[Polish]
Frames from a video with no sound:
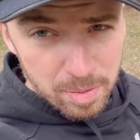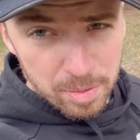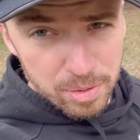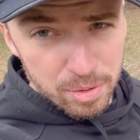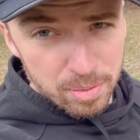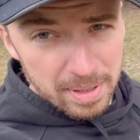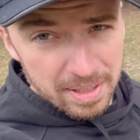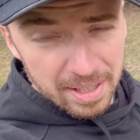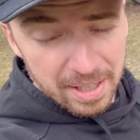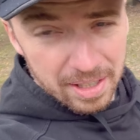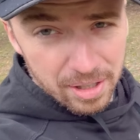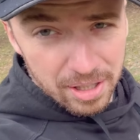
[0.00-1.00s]
po prostu
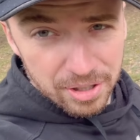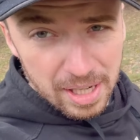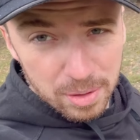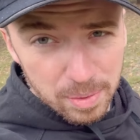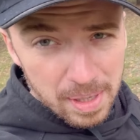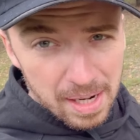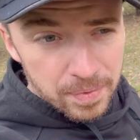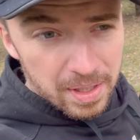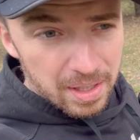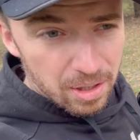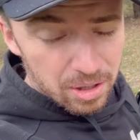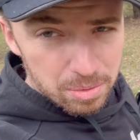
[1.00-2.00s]
bateria trochę siadła
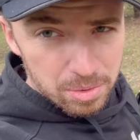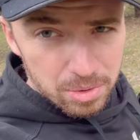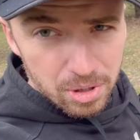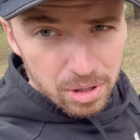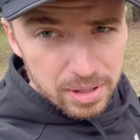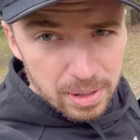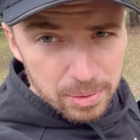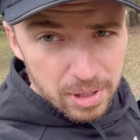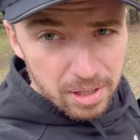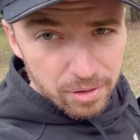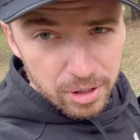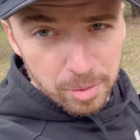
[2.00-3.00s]
i on dostał
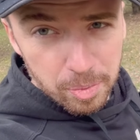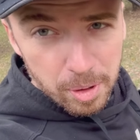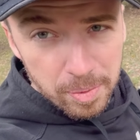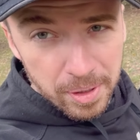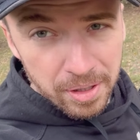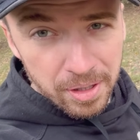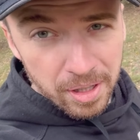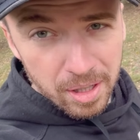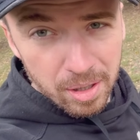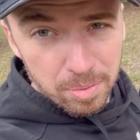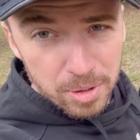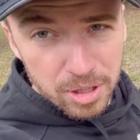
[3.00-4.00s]
trochę wody po myjni
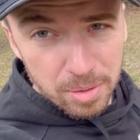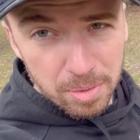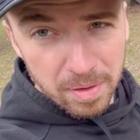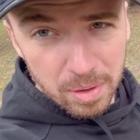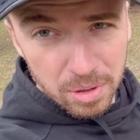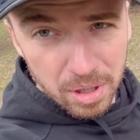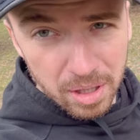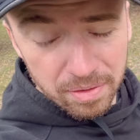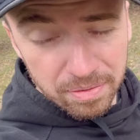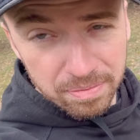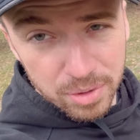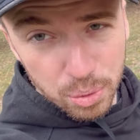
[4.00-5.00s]
i on potrzebował trochę
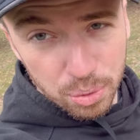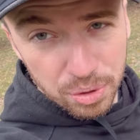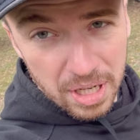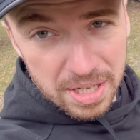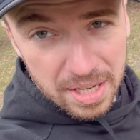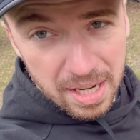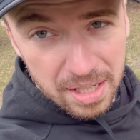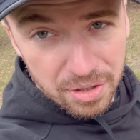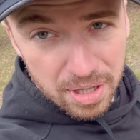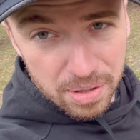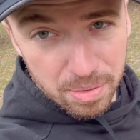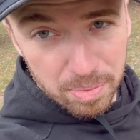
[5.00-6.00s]
suszenia
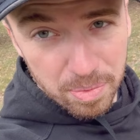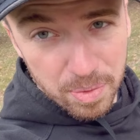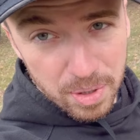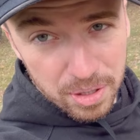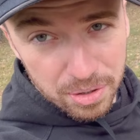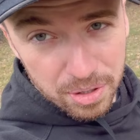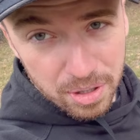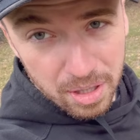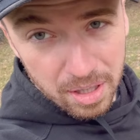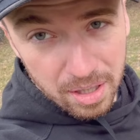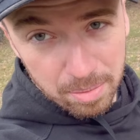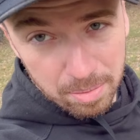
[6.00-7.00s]
czasu, miłości i